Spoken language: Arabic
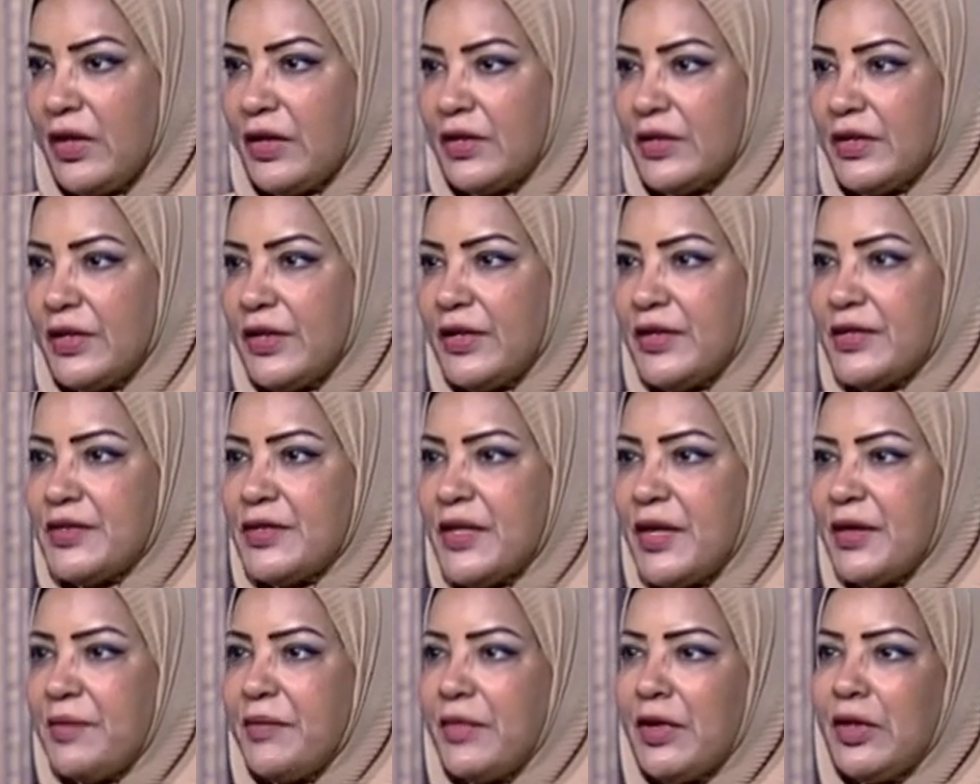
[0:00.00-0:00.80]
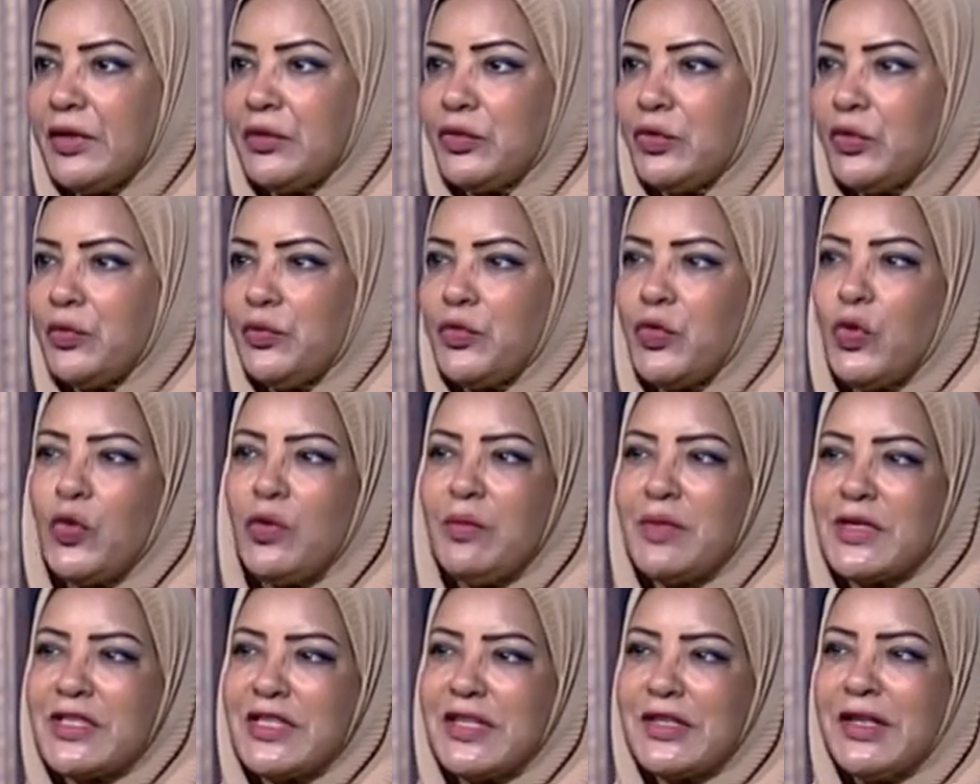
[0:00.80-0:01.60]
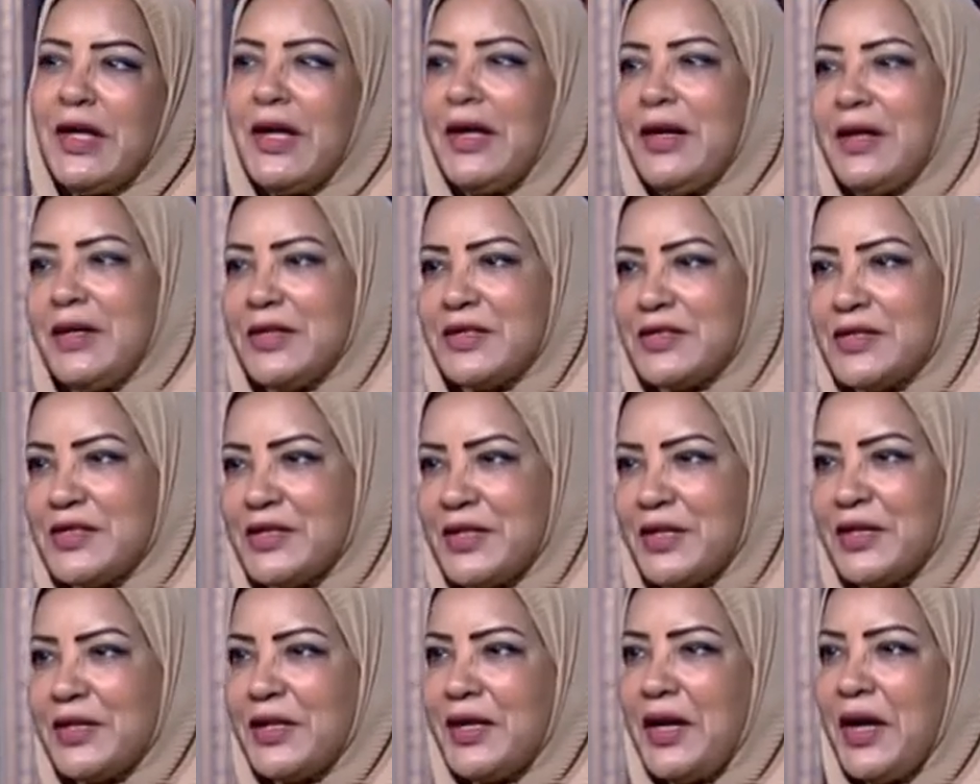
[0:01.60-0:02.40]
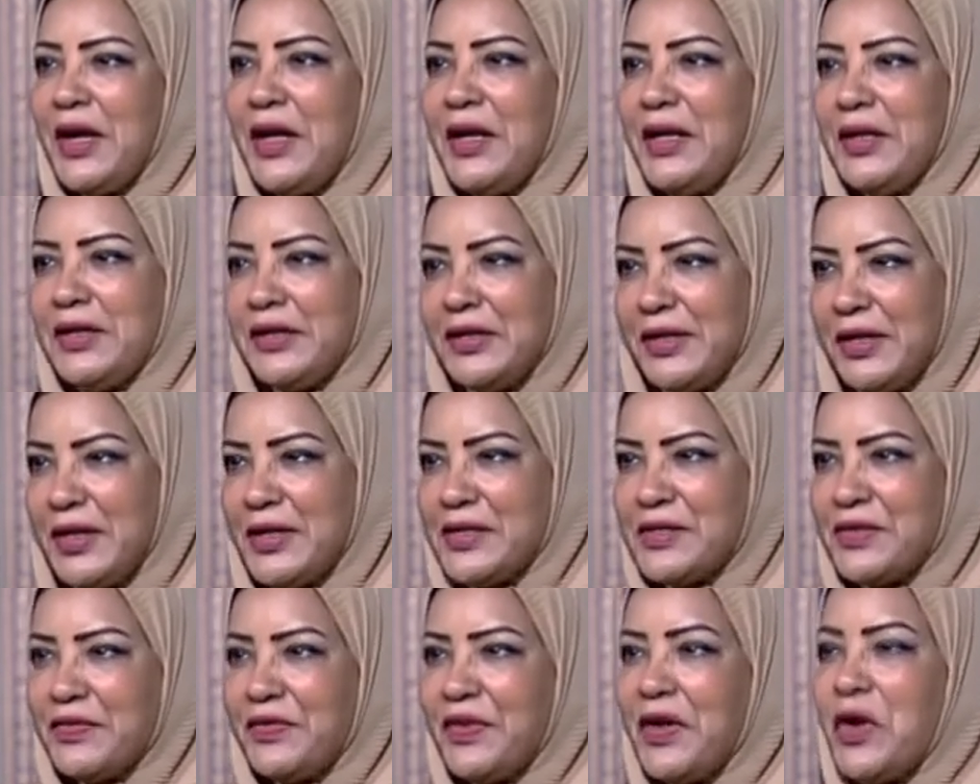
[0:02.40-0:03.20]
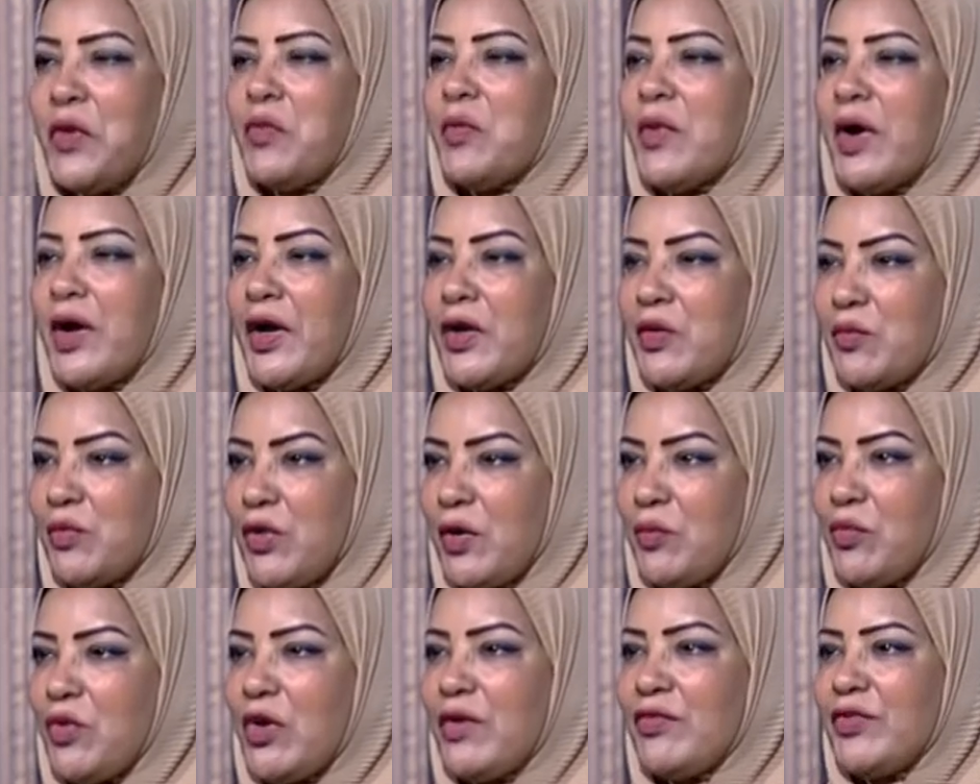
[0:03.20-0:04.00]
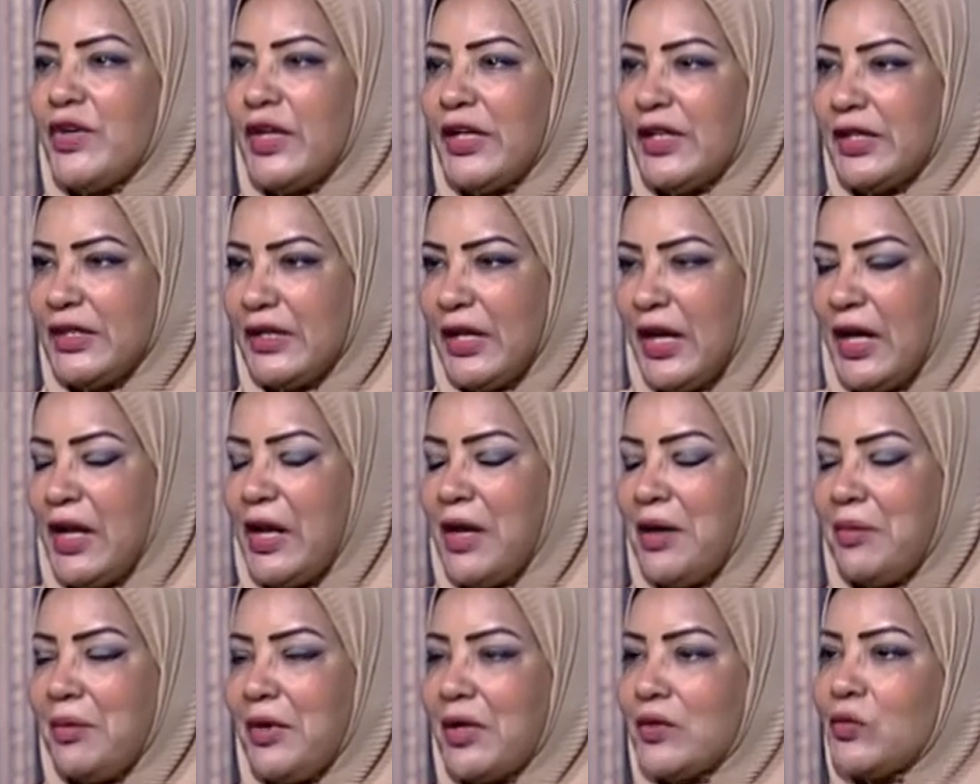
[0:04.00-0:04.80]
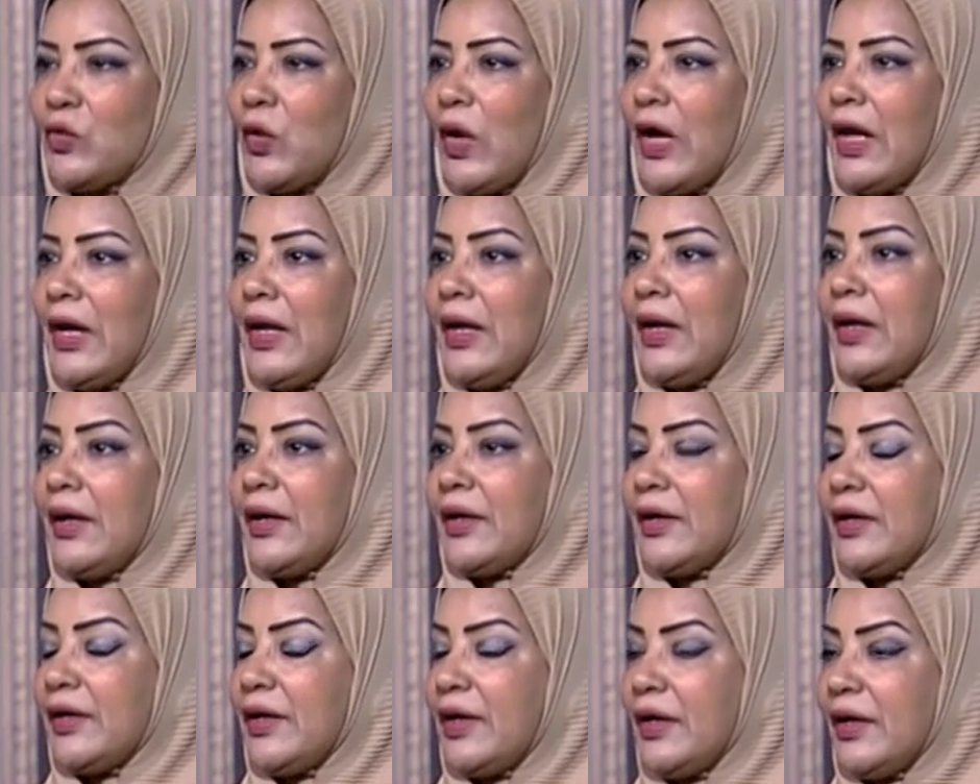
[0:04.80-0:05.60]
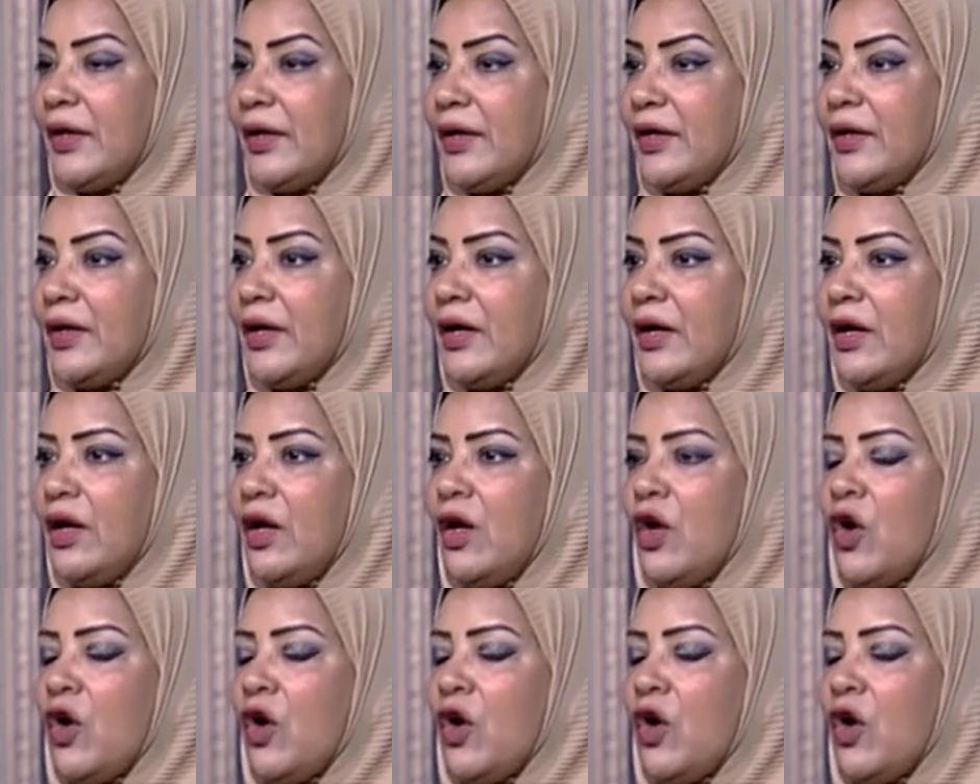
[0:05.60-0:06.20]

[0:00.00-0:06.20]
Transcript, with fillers: آه، زي ما نقول مثلا حلقه ذكر حلقه كذا فهم كانوا بيعملوها في هيئه حلقه برضو حلقه غنائيه